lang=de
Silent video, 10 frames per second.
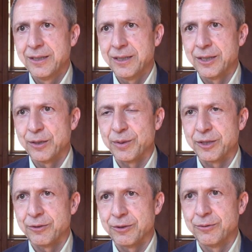in der
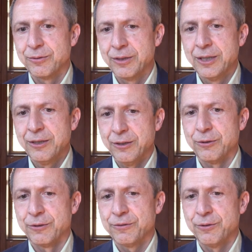Betreuung
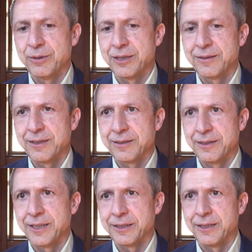läuft über das
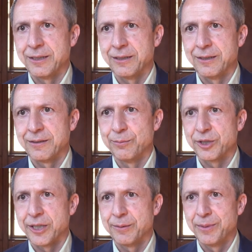Dezernat 3 in diesem
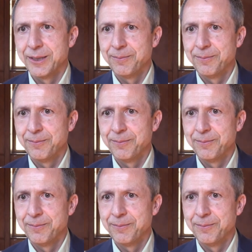Stab.